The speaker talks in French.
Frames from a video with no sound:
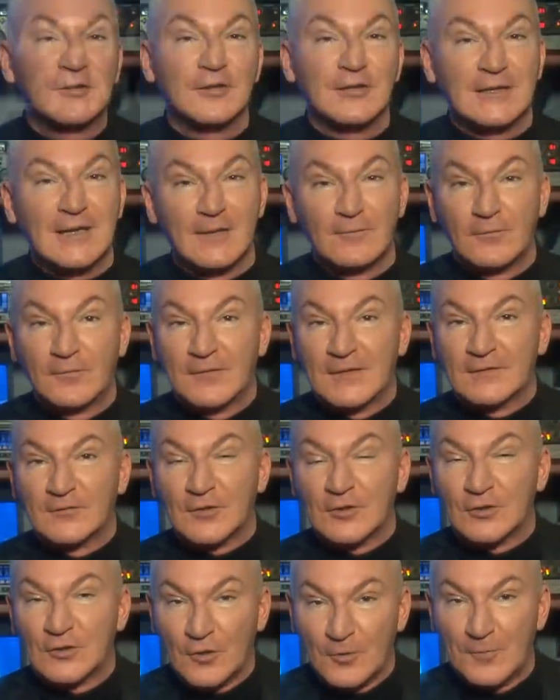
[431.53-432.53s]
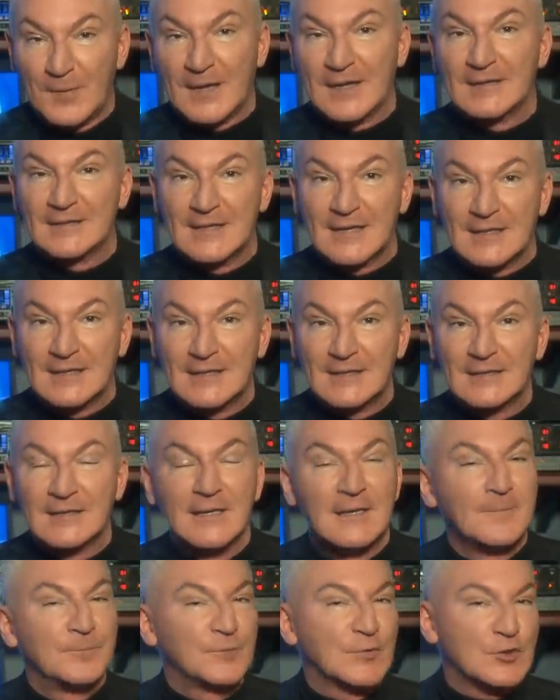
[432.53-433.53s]
que quand vous faites votre don par internet,
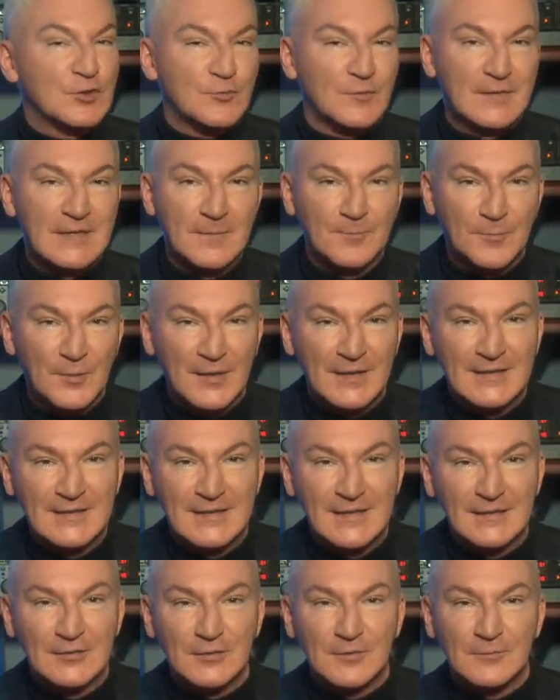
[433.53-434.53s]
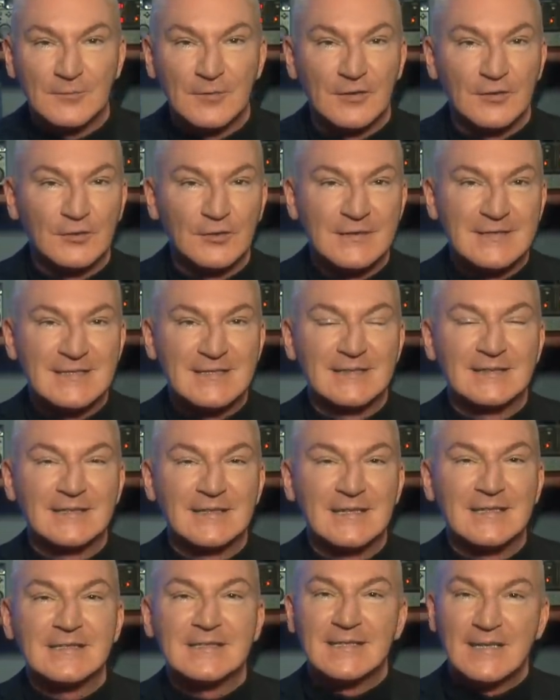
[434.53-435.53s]
ne soyez pas inquiets, notre, euh, notre site il
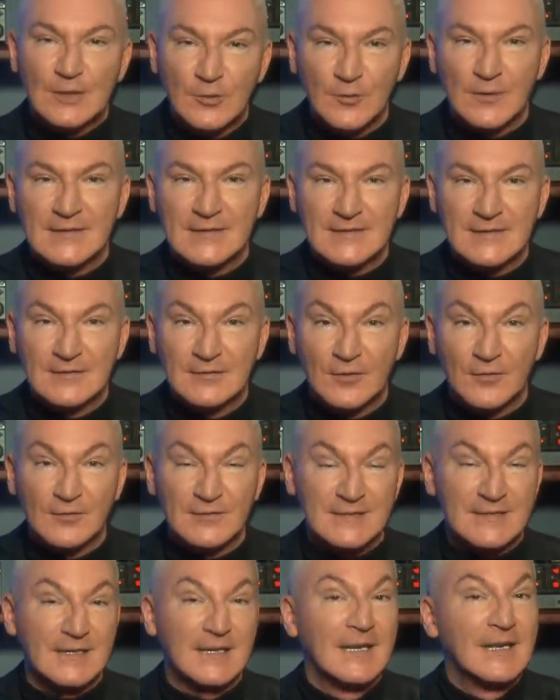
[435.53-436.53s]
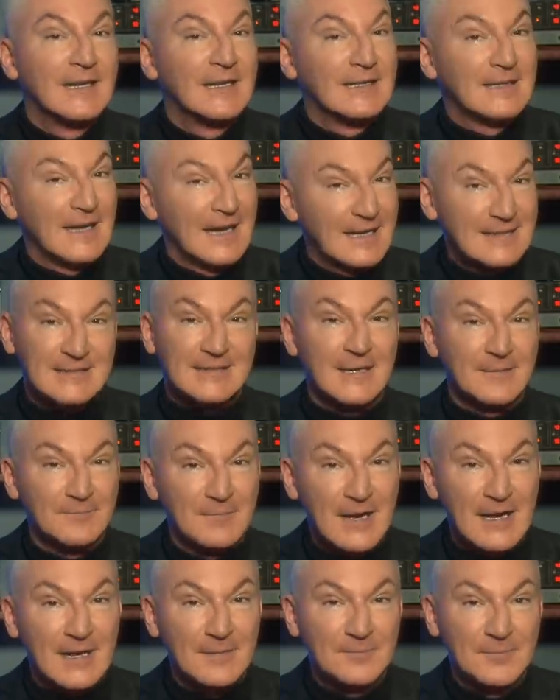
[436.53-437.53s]
est sécurisé donc c'est
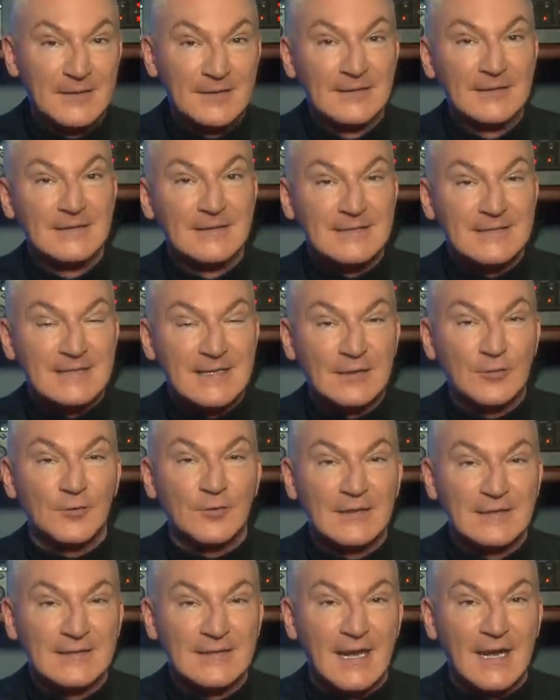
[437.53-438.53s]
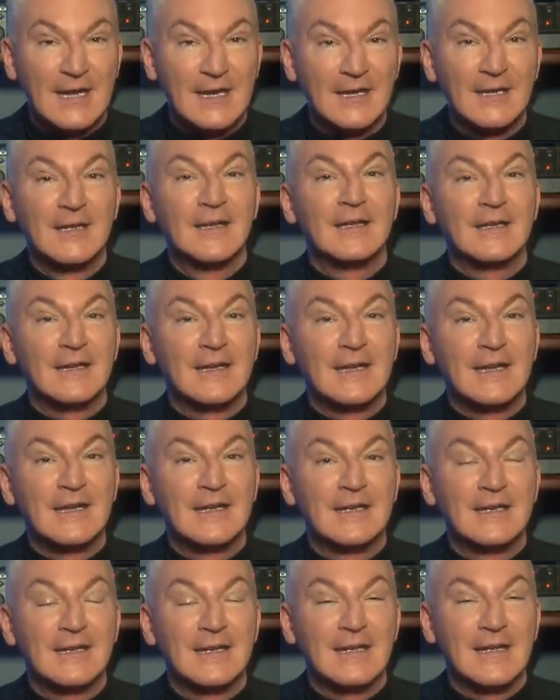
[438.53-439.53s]
extrêmement rapide, sécuritaire et
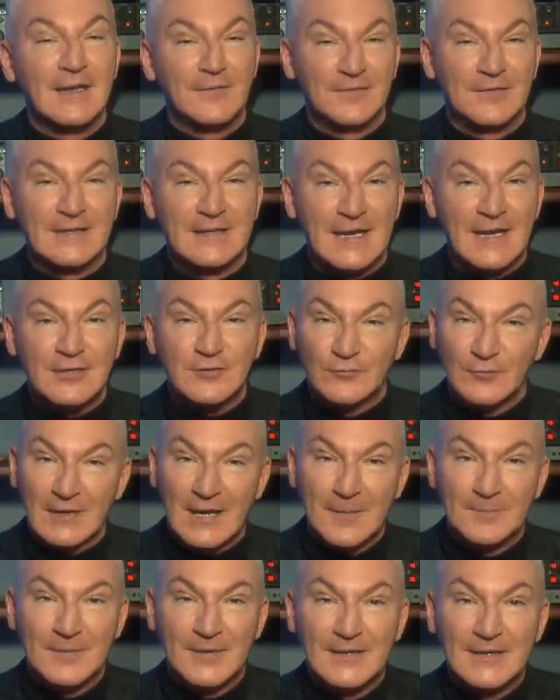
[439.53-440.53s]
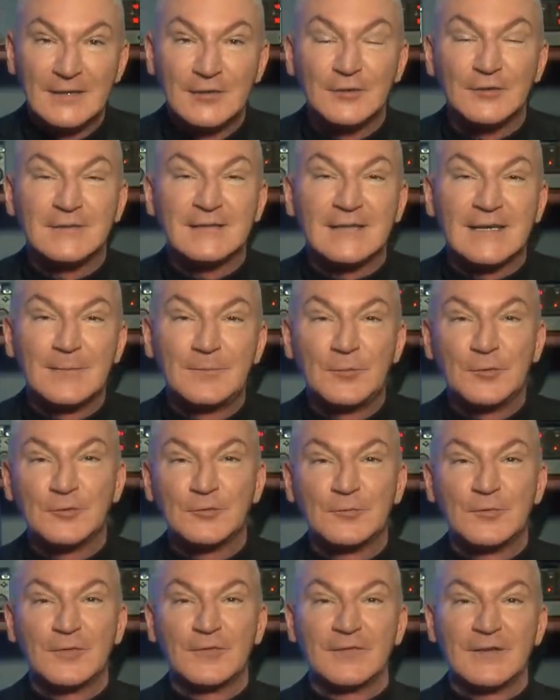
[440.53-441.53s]
efficace. Je vous rappelle le
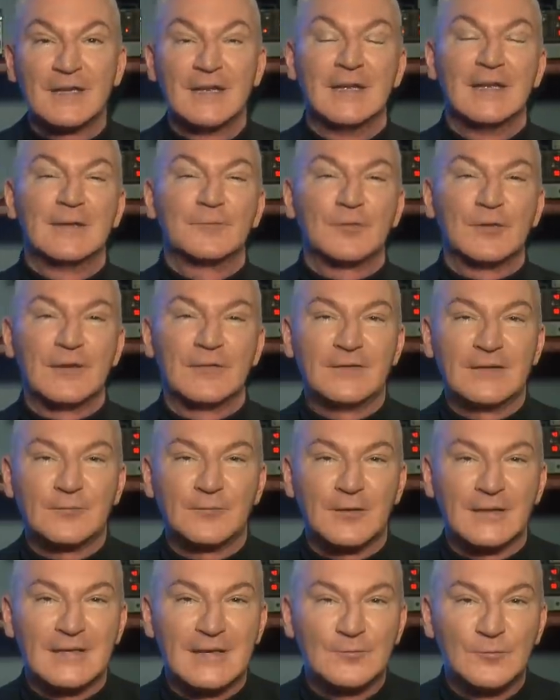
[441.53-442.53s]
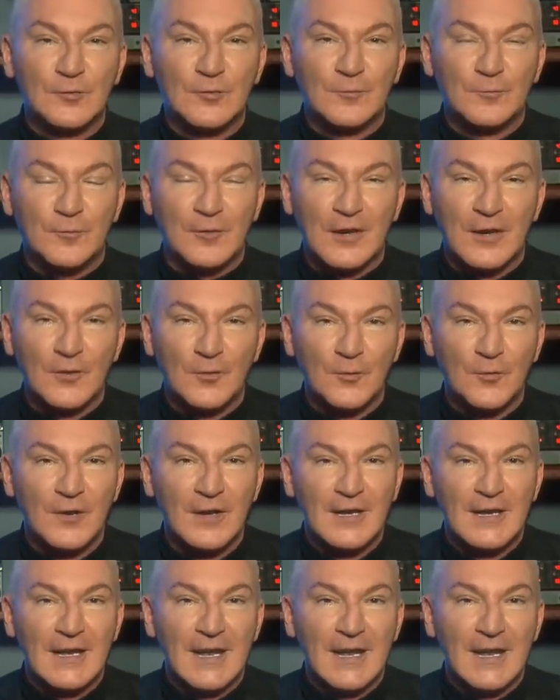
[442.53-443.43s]
www.lavictoiredelamour.org